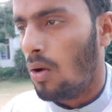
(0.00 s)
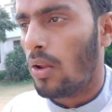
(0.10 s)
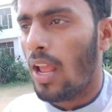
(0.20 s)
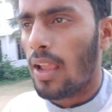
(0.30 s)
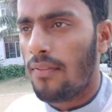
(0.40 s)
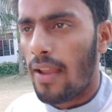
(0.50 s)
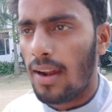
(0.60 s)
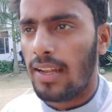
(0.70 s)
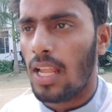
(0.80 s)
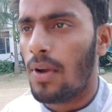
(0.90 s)
और यहाँ की
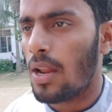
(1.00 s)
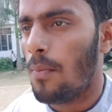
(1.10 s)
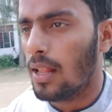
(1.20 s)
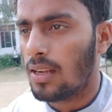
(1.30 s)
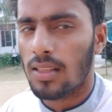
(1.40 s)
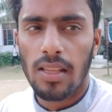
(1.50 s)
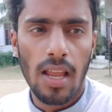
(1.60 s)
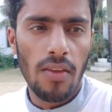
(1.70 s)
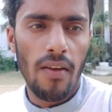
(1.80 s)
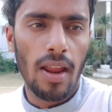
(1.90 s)
फैकल्टी के बारे में बात करते हैं
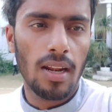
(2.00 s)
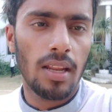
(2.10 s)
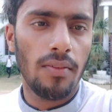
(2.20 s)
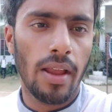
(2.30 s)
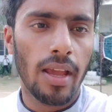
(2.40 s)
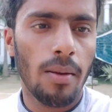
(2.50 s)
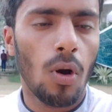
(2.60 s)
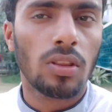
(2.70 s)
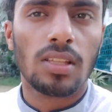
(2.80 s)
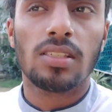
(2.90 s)
यहाँ की फैकल्टी वगैरह
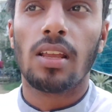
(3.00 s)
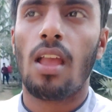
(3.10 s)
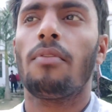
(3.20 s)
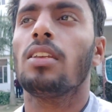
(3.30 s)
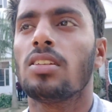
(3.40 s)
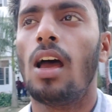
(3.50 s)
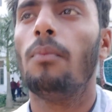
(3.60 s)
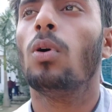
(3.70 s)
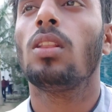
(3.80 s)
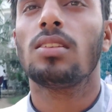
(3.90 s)
बहुत अच्छे हैं यहाँ का
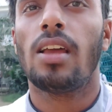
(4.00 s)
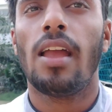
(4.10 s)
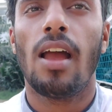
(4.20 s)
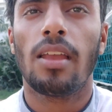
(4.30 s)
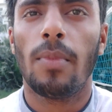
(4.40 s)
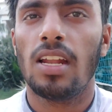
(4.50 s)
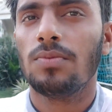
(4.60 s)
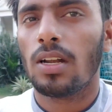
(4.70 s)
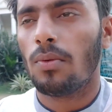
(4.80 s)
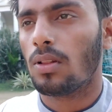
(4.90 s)
स्टाफ बहुत अच्छा है यहाँ की
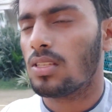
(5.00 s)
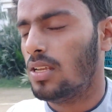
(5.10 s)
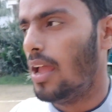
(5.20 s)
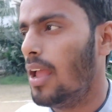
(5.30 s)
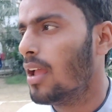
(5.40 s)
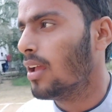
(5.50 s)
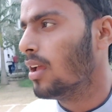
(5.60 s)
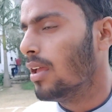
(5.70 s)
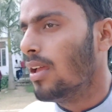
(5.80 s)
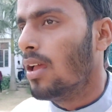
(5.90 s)
मैनेजमेंट बहुत अच्छा है
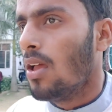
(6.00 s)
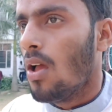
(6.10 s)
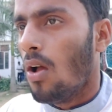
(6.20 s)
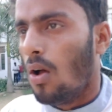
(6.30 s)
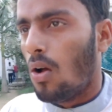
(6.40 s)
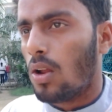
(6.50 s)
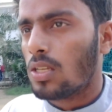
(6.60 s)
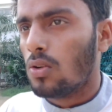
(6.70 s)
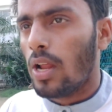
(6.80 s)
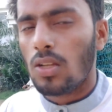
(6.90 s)
और
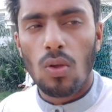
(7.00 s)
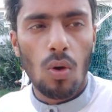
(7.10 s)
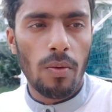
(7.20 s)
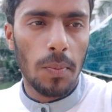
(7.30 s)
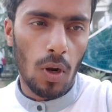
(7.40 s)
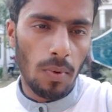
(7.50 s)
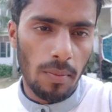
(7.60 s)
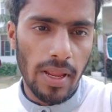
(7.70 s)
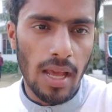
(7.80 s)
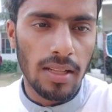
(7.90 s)
स्टूडेंट्स को कोई भी
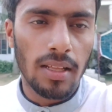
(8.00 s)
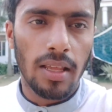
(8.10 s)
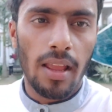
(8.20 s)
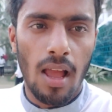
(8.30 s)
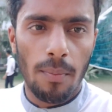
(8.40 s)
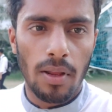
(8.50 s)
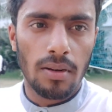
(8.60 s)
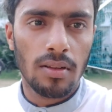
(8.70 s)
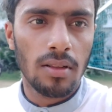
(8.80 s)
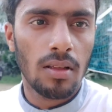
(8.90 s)
प्रॉब्लम नहीं आने देते यहाँ
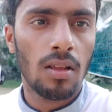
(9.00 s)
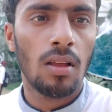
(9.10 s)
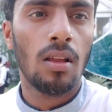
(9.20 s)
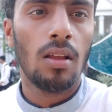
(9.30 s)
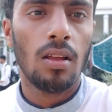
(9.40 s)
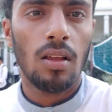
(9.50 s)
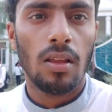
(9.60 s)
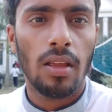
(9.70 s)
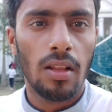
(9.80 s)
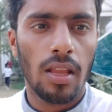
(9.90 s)
पर
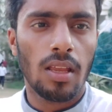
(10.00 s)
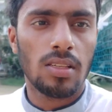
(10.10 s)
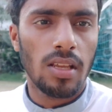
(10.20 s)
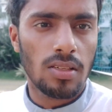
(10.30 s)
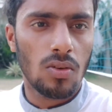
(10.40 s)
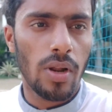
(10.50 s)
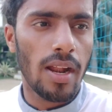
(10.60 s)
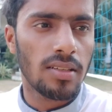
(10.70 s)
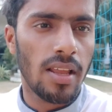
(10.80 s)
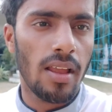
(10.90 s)
ये देखिए छः
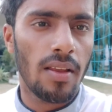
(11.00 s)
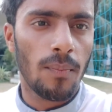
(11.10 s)
स्टूडेंट्स हैं